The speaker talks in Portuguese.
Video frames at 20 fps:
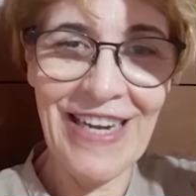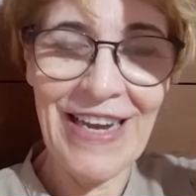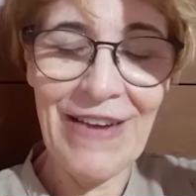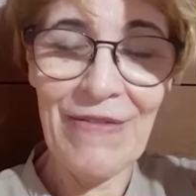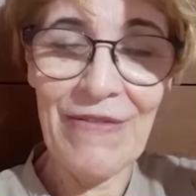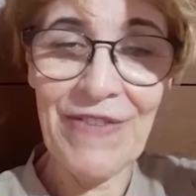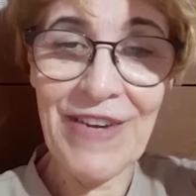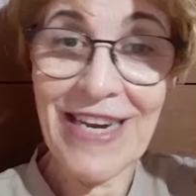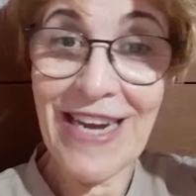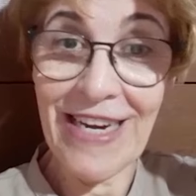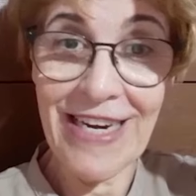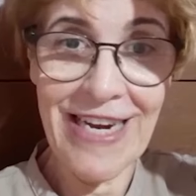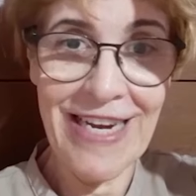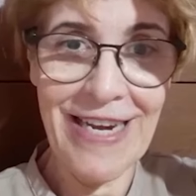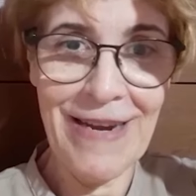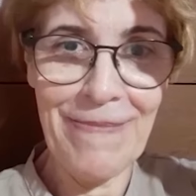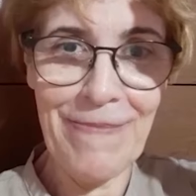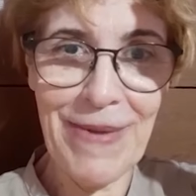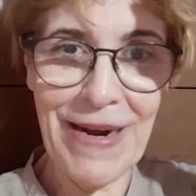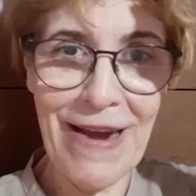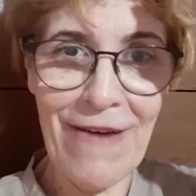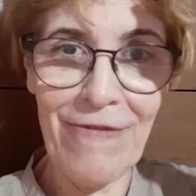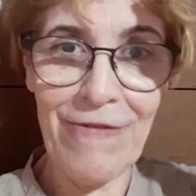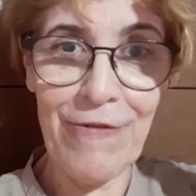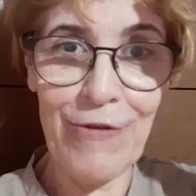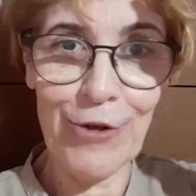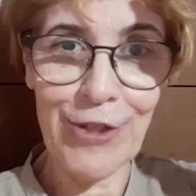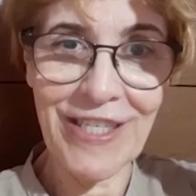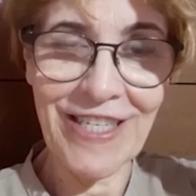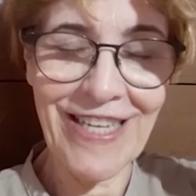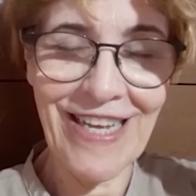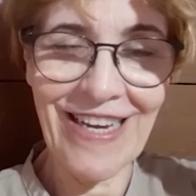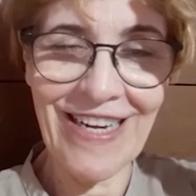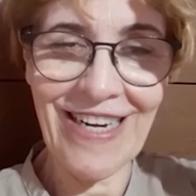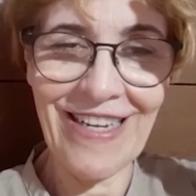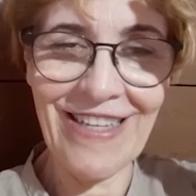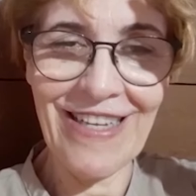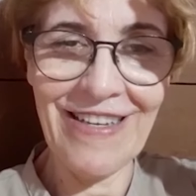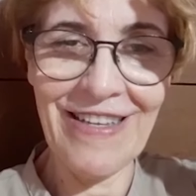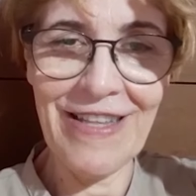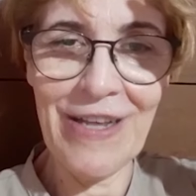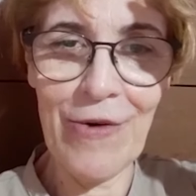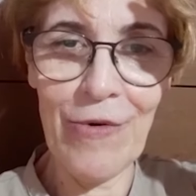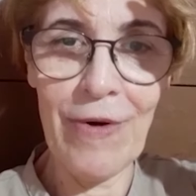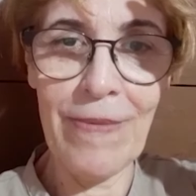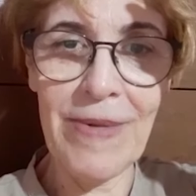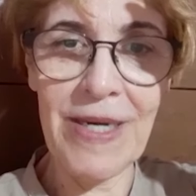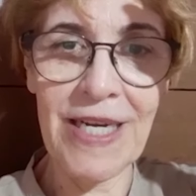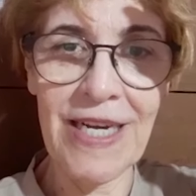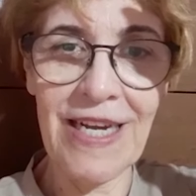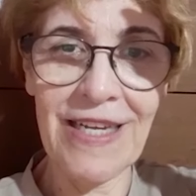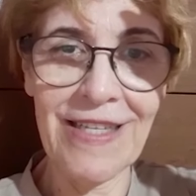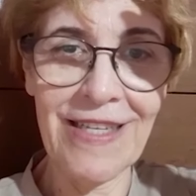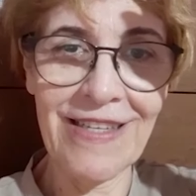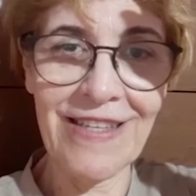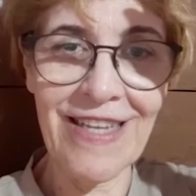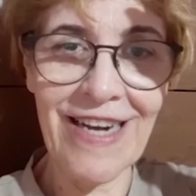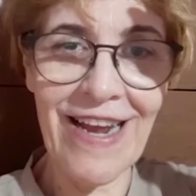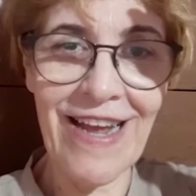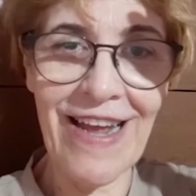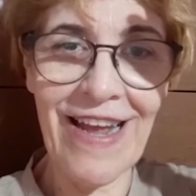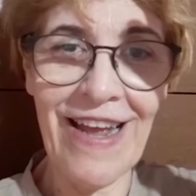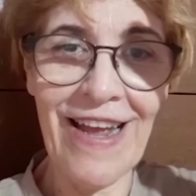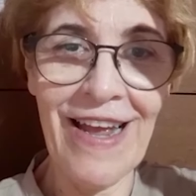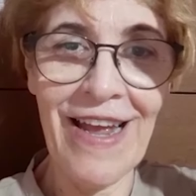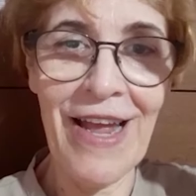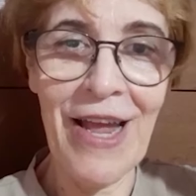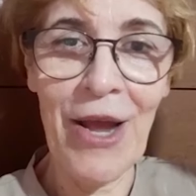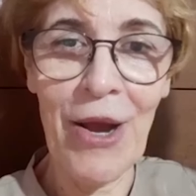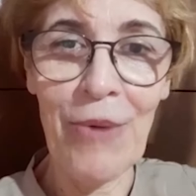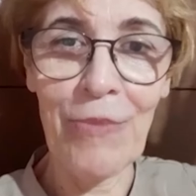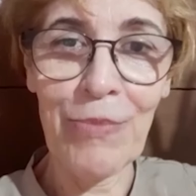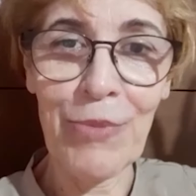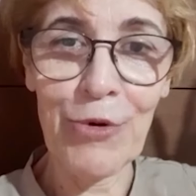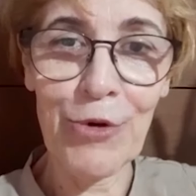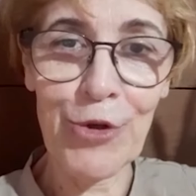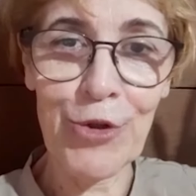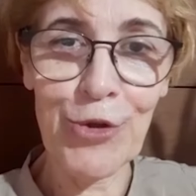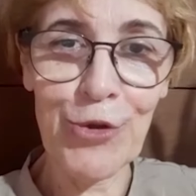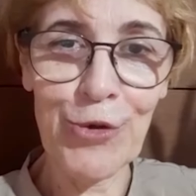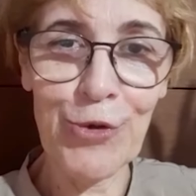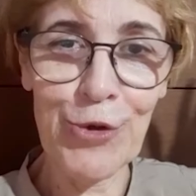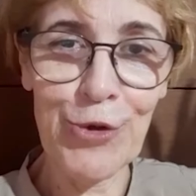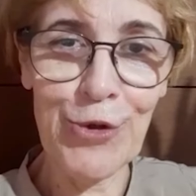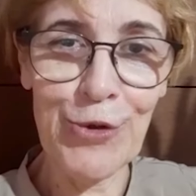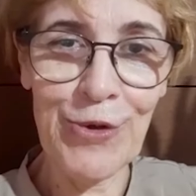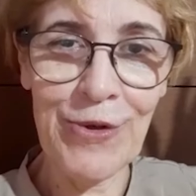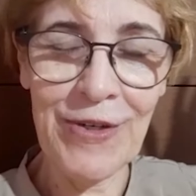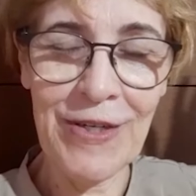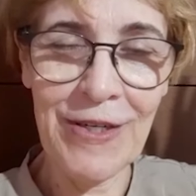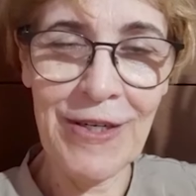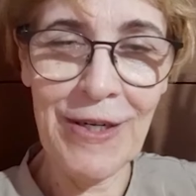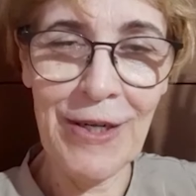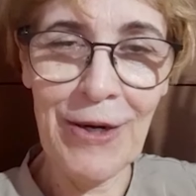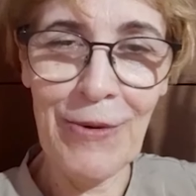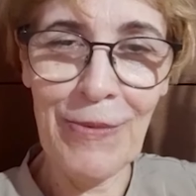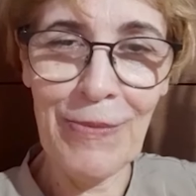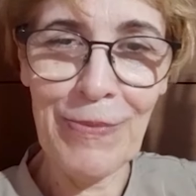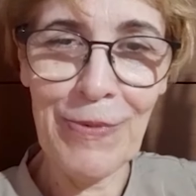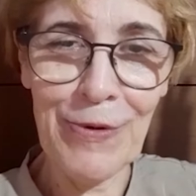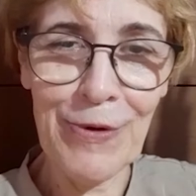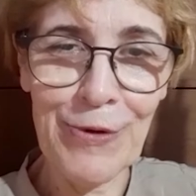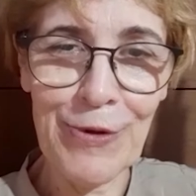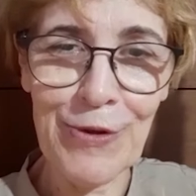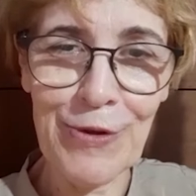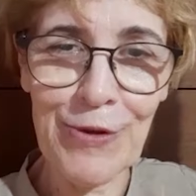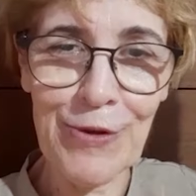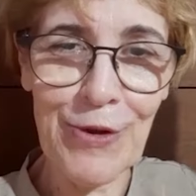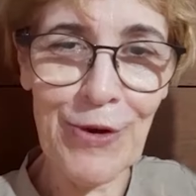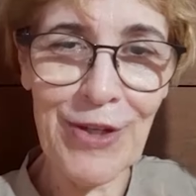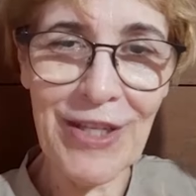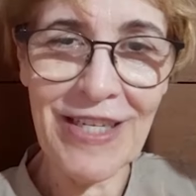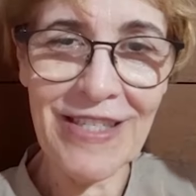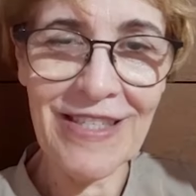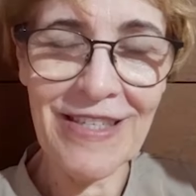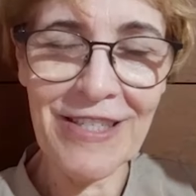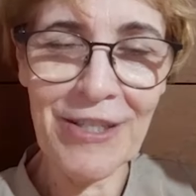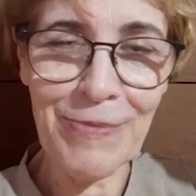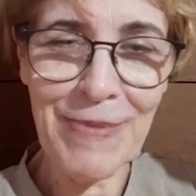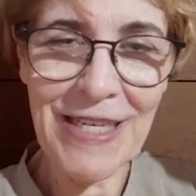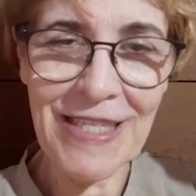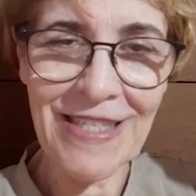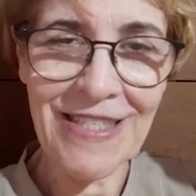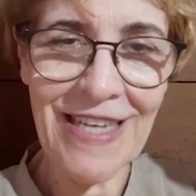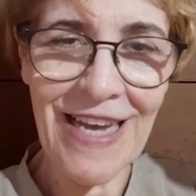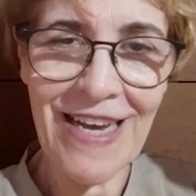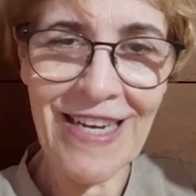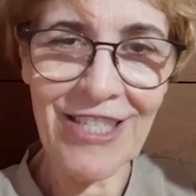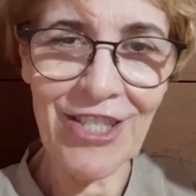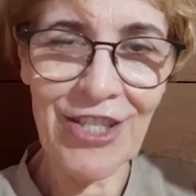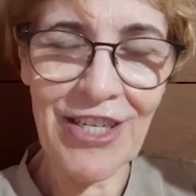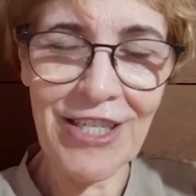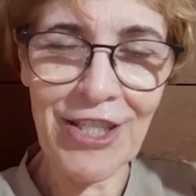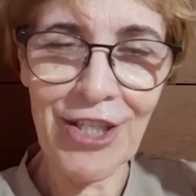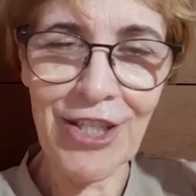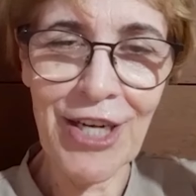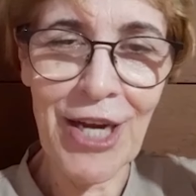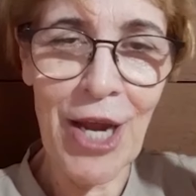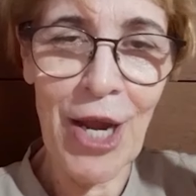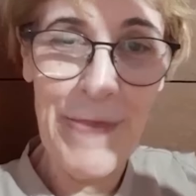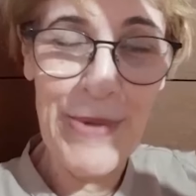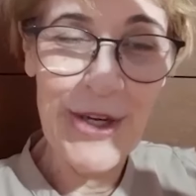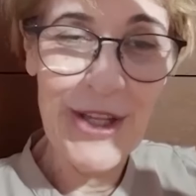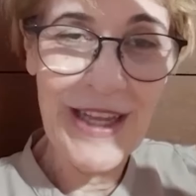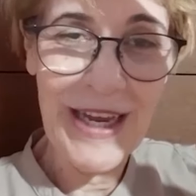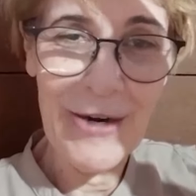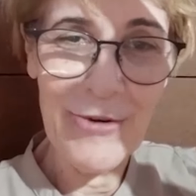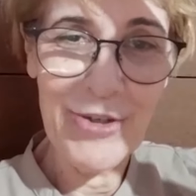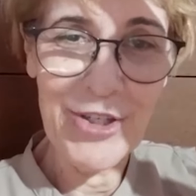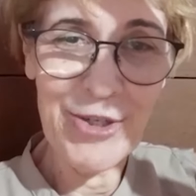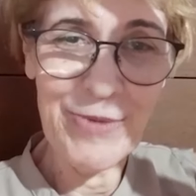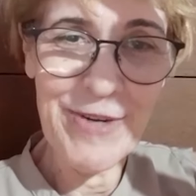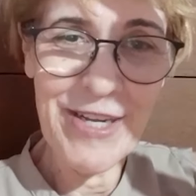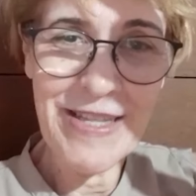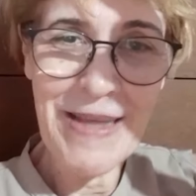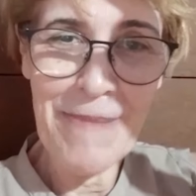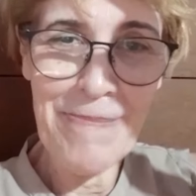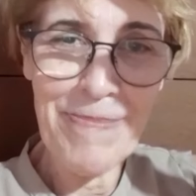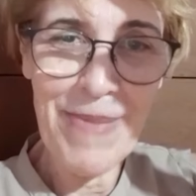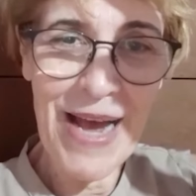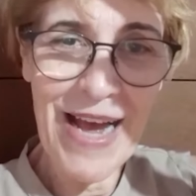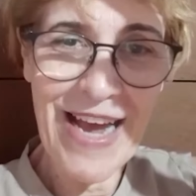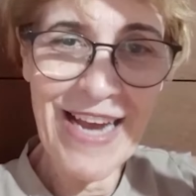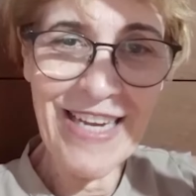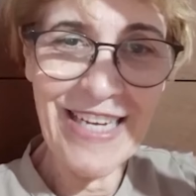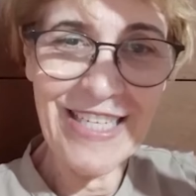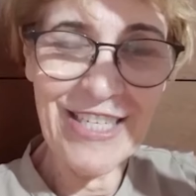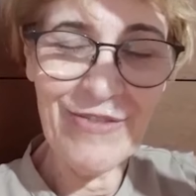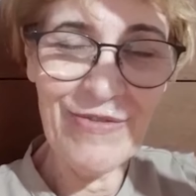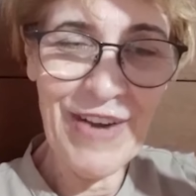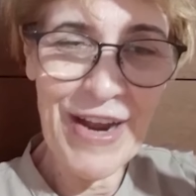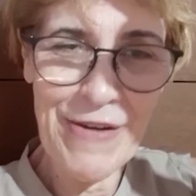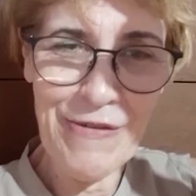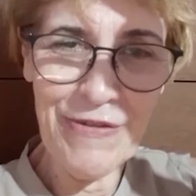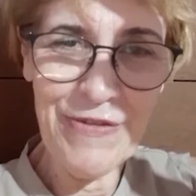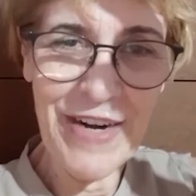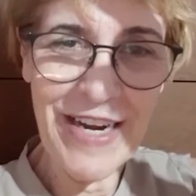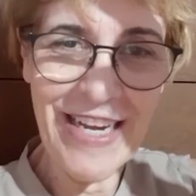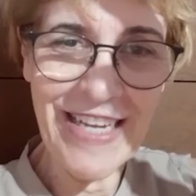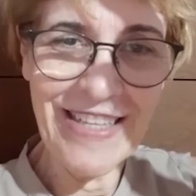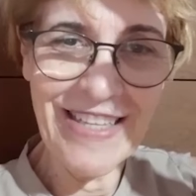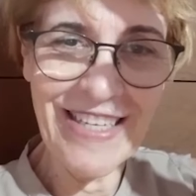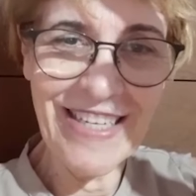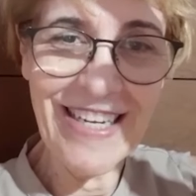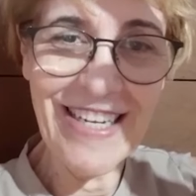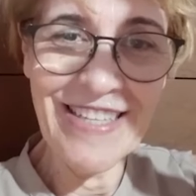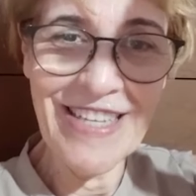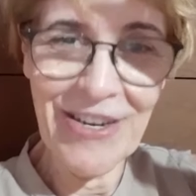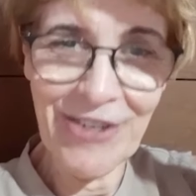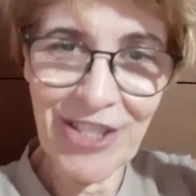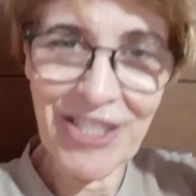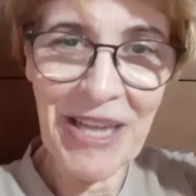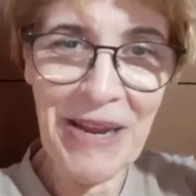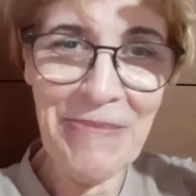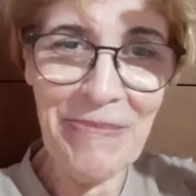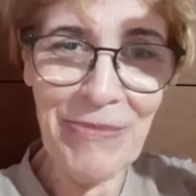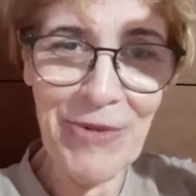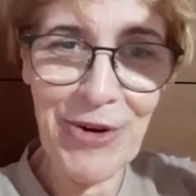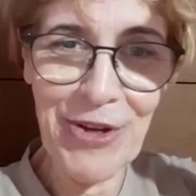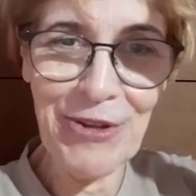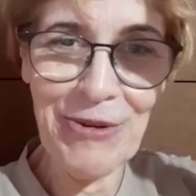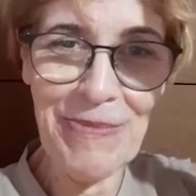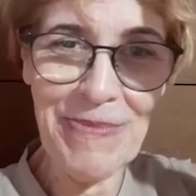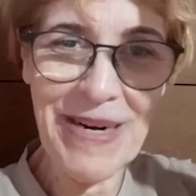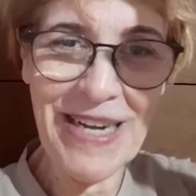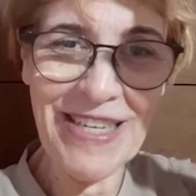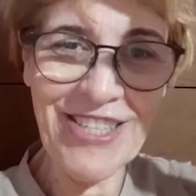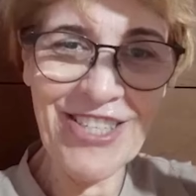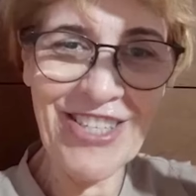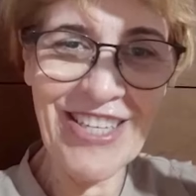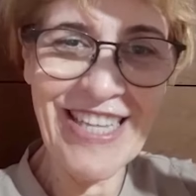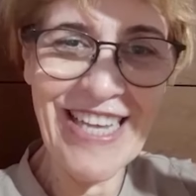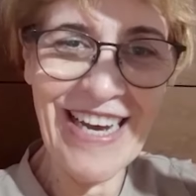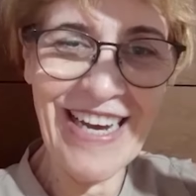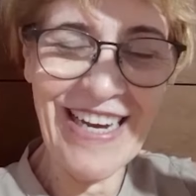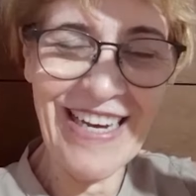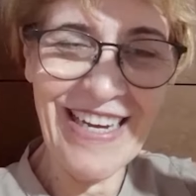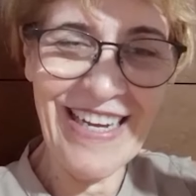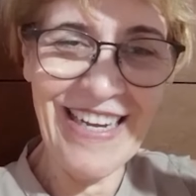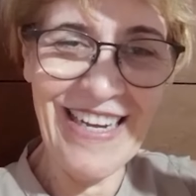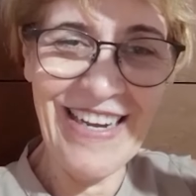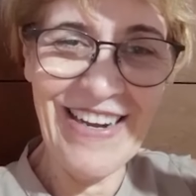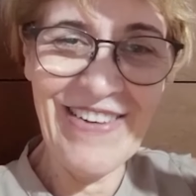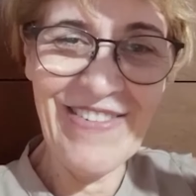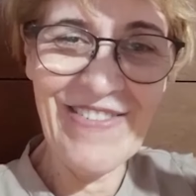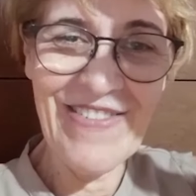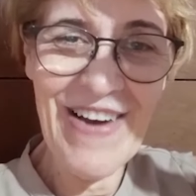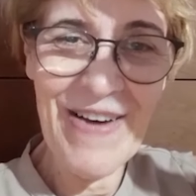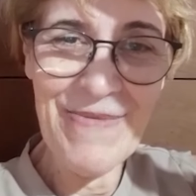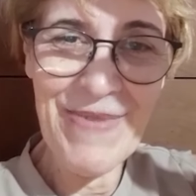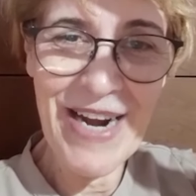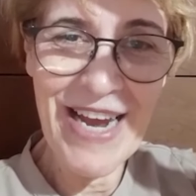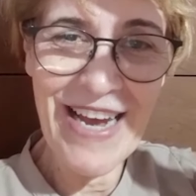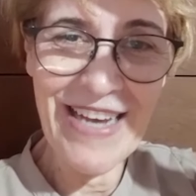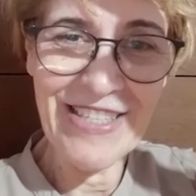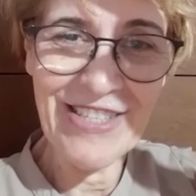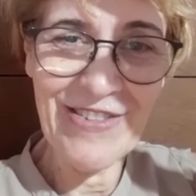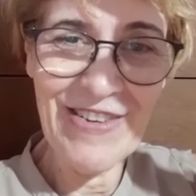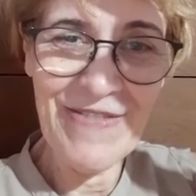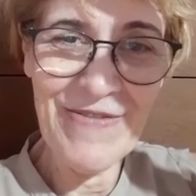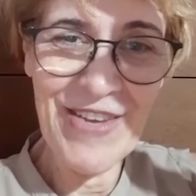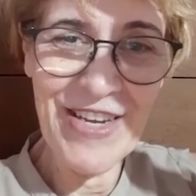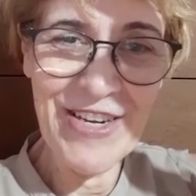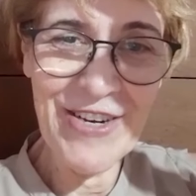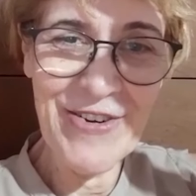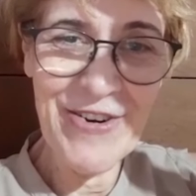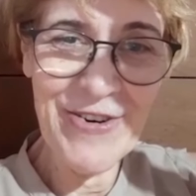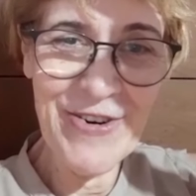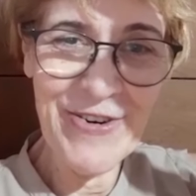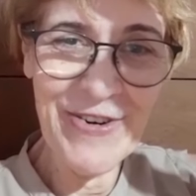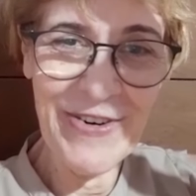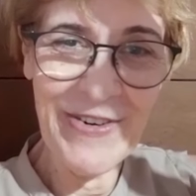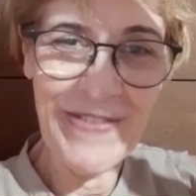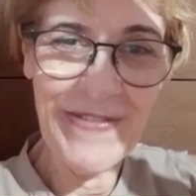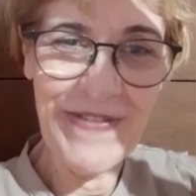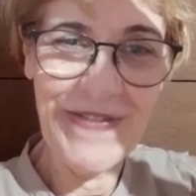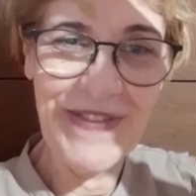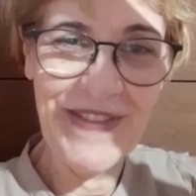Vim aqui pela força da gratidão. Obrigada, André por tudo, por todas as mensagens. Muita luz, muita paz. Vá em frente, que Deus tem muito para te dar. Um abraço, amigo!